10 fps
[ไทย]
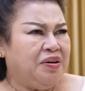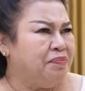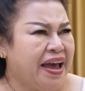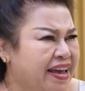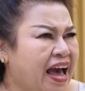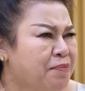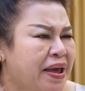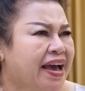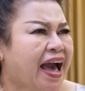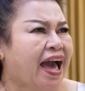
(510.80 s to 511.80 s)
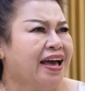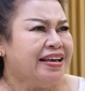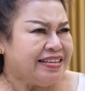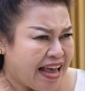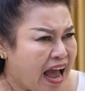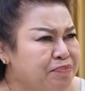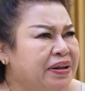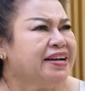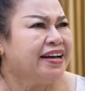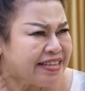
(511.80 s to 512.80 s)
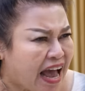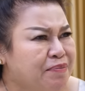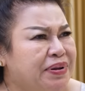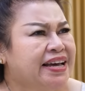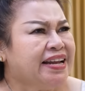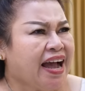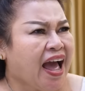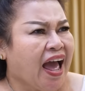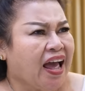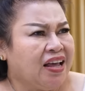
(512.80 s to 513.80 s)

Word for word: ไม่ค่ะไม่ค่ะสามเดือนก็สามเดือนค่ะ